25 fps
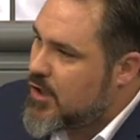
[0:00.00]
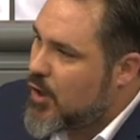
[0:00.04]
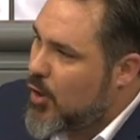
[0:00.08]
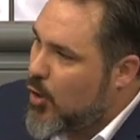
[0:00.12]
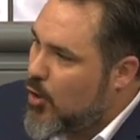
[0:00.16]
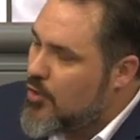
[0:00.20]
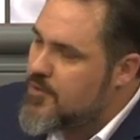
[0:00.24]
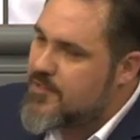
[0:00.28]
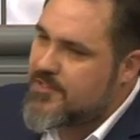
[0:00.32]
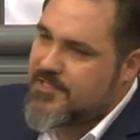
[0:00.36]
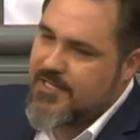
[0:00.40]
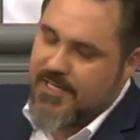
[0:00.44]

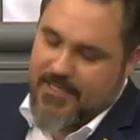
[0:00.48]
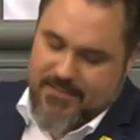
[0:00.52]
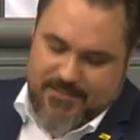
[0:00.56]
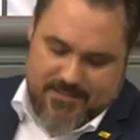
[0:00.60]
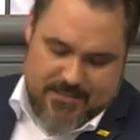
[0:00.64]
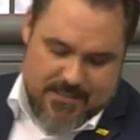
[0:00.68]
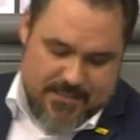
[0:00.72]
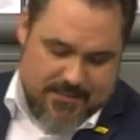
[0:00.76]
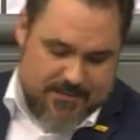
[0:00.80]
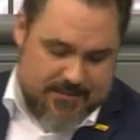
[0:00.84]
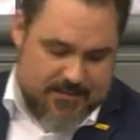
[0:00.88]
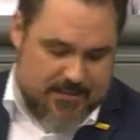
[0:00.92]

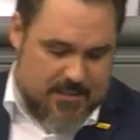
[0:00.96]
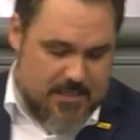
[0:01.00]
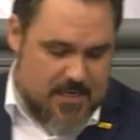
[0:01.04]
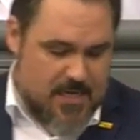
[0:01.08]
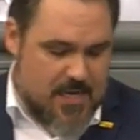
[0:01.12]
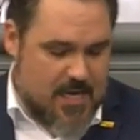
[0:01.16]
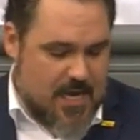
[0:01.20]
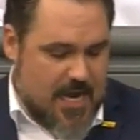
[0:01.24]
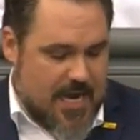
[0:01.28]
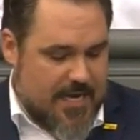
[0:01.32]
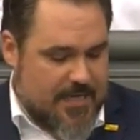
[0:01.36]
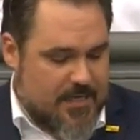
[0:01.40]
grundsätzlich
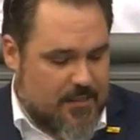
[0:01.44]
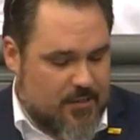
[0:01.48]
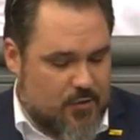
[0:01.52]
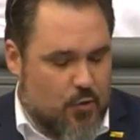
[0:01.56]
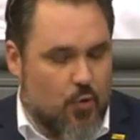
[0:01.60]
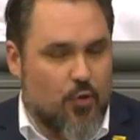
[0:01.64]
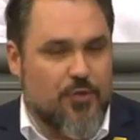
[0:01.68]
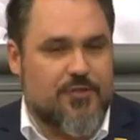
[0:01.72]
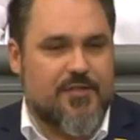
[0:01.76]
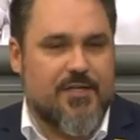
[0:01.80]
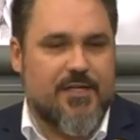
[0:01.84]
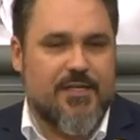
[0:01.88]
eine
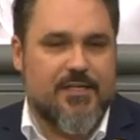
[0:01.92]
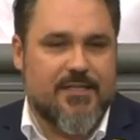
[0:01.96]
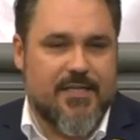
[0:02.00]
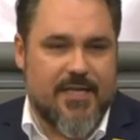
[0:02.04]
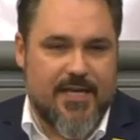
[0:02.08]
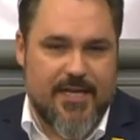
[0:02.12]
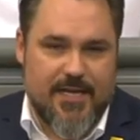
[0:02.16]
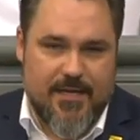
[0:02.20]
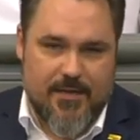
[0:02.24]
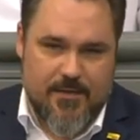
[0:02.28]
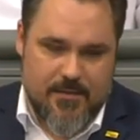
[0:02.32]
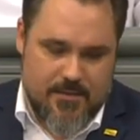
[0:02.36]
gute
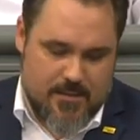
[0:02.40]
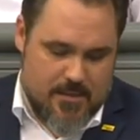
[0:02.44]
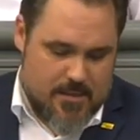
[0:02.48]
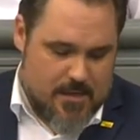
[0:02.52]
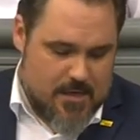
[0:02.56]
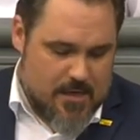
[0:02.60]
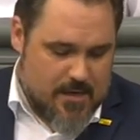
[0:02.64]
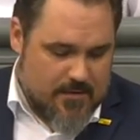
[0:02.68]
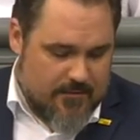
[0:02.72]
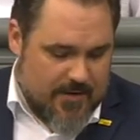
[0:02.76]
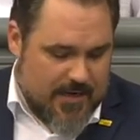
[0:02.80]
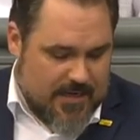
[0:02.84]
Idee,
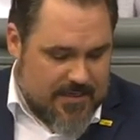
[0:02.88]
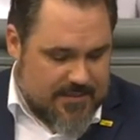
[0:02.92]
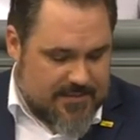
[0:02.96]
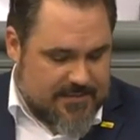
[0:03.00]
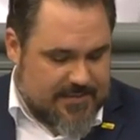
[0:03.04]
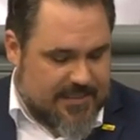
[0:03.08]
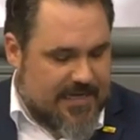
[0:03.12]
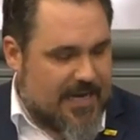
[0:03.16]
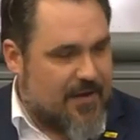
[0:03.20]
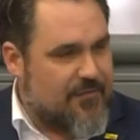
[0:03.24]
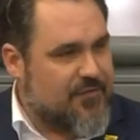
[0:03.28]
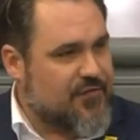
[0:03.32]
weil es
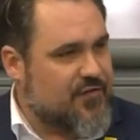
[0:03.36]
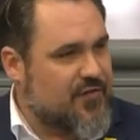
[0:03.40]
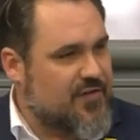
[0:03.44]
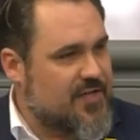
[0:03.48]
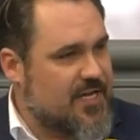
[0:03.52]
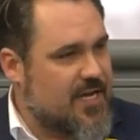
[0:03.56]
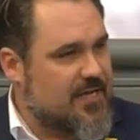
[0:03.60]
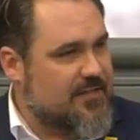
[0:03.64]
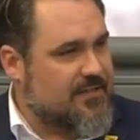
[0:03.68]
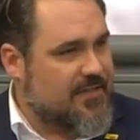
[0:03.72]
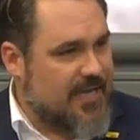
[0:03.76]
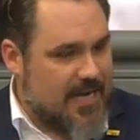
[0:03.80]

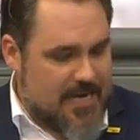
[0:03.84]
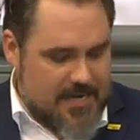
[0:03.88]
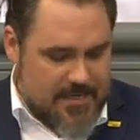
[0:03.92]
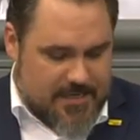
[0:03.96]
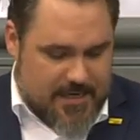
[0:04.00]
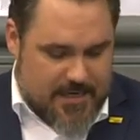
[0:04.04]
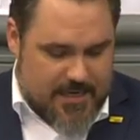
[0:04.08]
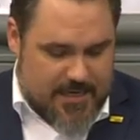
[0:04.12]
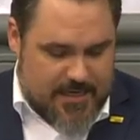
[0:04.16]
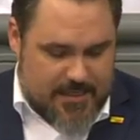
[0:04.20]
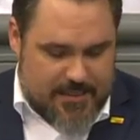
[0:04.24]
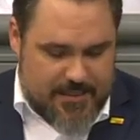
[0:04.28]
treffsicher
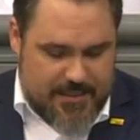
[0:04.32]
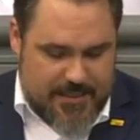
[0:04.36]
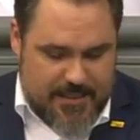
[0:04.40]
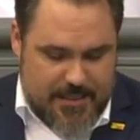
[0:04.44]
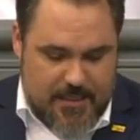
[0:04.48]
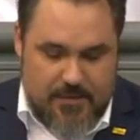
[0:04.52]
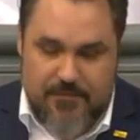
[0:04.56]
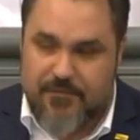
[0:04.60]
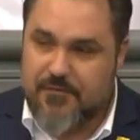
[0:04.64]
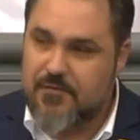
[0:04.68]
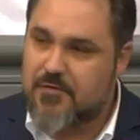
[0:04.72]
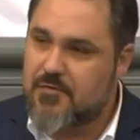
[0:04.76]
denjenigen
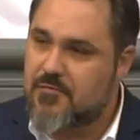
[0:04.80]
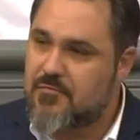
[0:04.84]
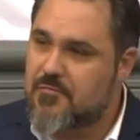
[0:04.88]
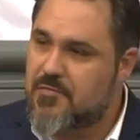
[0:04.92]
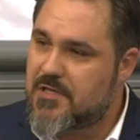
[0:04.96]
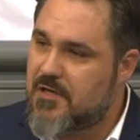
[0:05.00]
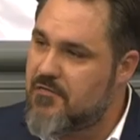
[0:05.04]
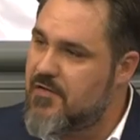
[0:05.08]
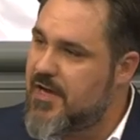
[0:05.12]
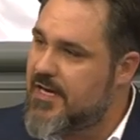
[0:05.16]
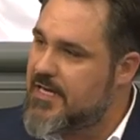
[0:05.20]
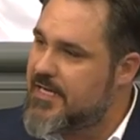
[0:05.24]
hilft,
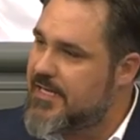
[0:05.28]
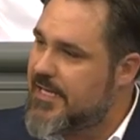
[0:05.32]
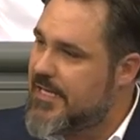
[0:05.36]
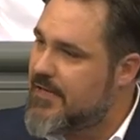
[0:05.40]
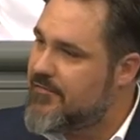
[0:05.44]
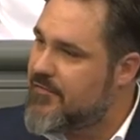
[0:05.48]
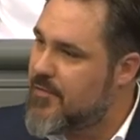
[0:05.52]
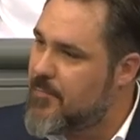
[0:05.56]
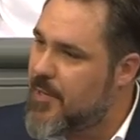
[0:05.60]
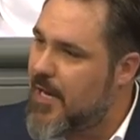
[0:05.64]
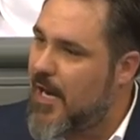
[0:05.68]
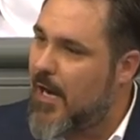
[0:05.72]
die wirklich
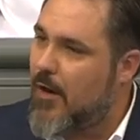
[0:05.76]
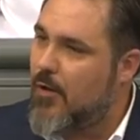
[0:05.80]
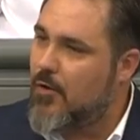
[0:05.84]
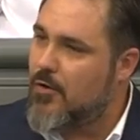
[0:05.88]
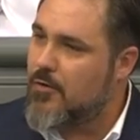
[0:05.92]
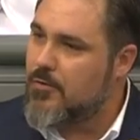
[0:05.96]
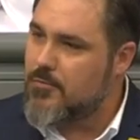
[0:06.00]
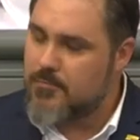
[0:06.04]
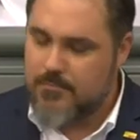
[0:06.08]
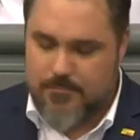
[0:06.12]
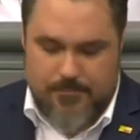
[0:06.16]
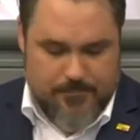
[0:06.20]
Hilfe
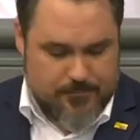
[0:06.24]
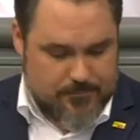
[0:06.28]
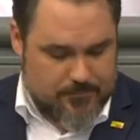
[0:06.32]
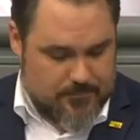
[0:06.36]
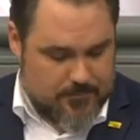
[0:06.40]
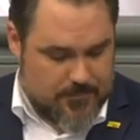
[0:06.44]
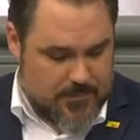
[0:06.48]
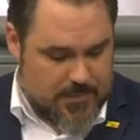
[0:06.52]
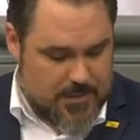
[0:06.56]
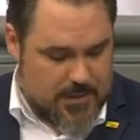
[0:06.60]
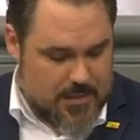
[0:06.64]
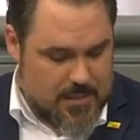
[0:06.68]
brauchen,
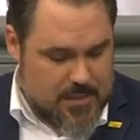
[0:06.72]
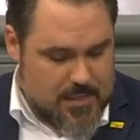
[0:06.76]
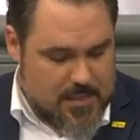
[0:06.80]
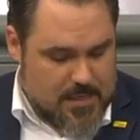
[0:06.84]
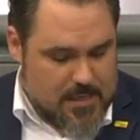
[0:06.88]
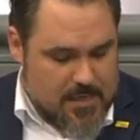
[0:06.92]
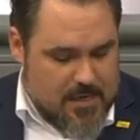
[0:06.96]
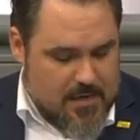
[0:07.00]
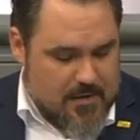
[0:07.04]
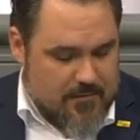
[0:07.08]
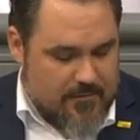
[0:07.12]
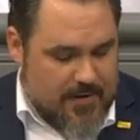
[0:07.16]

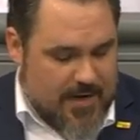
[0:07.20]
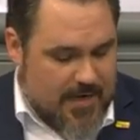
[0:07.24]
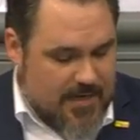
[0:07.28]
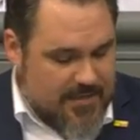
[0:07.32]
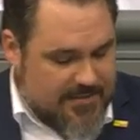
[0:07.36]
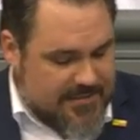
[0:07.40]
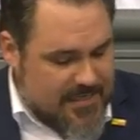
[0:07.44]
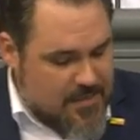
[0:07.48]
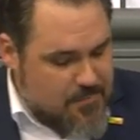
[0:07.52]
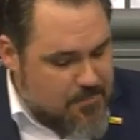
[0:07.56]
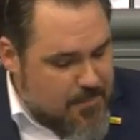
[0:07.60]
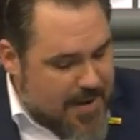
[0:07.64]
weil es
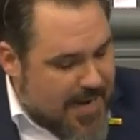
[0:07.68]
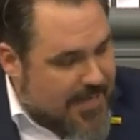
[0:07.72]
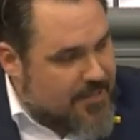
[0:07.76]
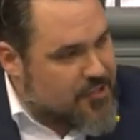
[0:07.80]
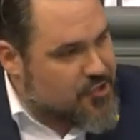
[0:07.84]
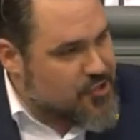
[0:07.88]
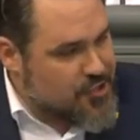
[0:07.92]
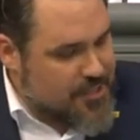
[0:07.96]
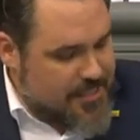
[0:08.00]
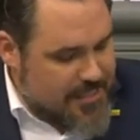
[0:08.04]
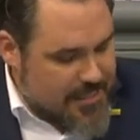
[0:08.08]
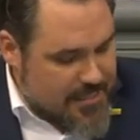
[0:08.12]
den
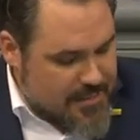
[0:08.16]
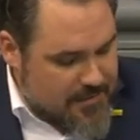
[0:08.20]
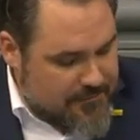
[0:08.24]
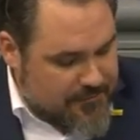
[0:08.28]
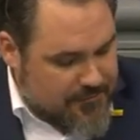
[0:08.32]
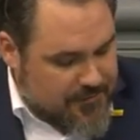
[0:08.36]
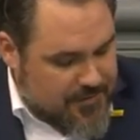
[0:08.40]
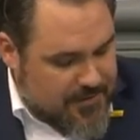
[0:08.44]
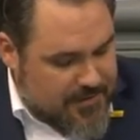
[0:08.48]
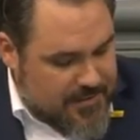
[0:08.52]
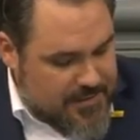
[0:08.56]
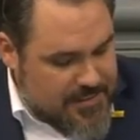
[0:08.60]
Menschen
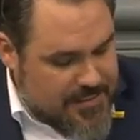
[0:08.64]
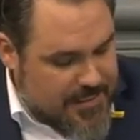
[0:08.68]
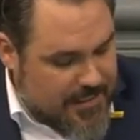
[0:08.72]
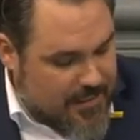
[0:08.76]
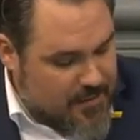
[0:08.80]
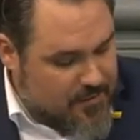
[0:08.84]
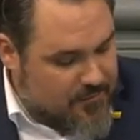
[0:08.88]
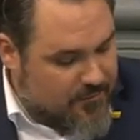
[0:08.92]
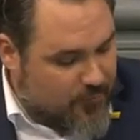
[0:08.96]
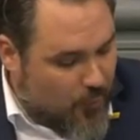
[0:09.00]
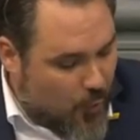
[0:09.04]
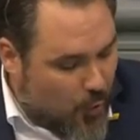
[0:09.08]
hilft, in
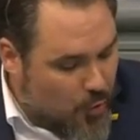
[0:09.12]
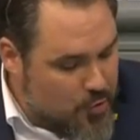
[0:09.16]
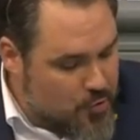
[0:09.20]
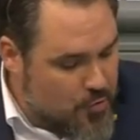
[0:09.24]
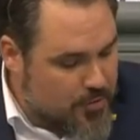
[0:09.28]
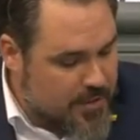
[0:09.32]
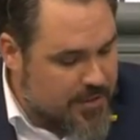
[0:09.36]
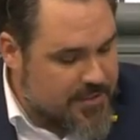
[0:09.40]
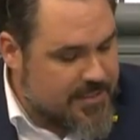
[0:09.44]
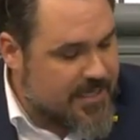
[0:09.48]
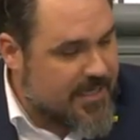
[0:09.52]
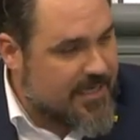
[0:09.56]
ihren
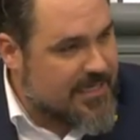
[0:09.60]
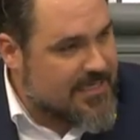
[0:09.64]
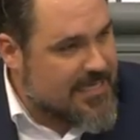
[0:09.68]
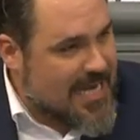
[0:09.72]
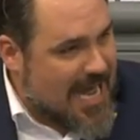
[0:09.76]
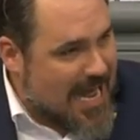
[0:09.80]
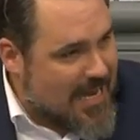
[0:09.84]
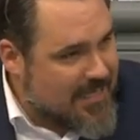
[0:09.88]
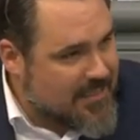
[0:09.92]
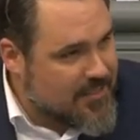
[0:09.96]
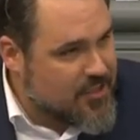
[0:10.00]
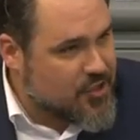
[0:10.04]
Wohnungen, ihren
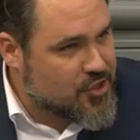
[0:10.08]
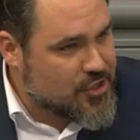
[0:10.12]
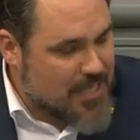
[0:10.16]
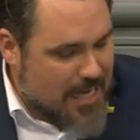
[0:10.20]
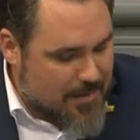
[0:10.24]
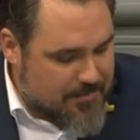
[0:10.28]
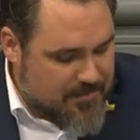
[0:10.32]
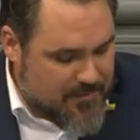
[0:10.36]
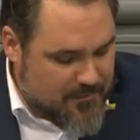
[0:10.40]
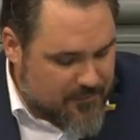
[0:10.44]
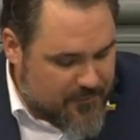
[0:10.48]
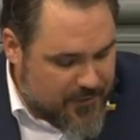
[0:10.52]

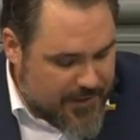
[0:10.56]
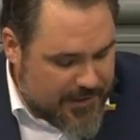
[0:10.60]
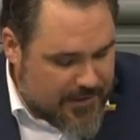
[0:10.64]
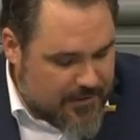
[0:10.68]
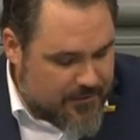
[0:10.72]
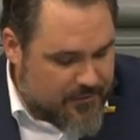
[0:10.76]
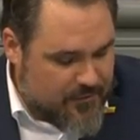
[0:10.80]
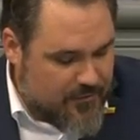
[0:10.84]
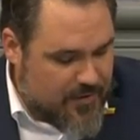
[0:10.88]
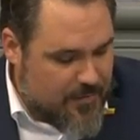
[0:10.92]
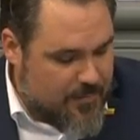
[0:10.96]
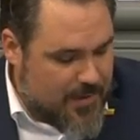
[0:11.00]
angestammten Vierteln
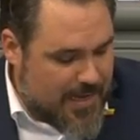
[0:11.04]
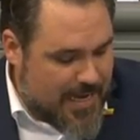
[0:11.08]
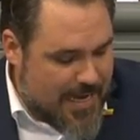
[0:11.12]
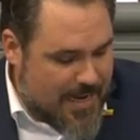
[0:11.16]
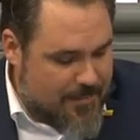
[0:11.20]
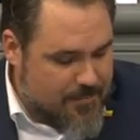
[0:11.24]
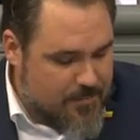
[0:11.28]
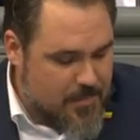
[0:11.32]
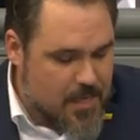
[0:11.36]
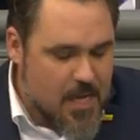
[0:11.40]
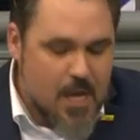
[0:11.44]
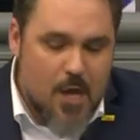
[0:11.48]
zu
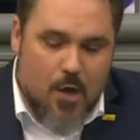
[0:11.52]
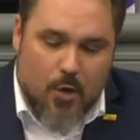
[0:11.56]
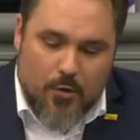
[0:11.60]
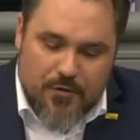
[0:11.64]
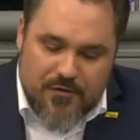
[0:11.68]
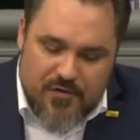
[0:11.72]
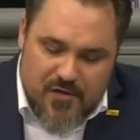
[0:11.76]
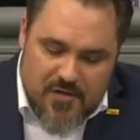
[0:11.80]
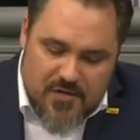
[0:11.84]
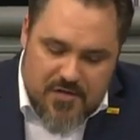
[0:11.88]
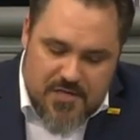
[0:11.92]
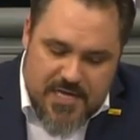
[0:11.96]
verbleiben und
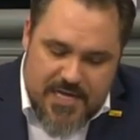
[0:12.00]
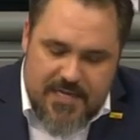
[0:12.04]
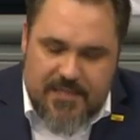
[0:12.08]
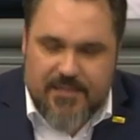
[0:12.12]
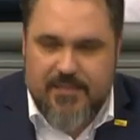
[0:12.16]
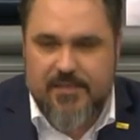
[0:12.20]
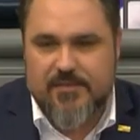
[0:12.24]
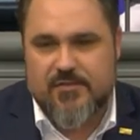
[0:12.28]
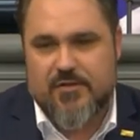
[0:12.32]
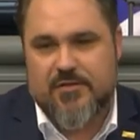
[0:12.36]
sie nicht in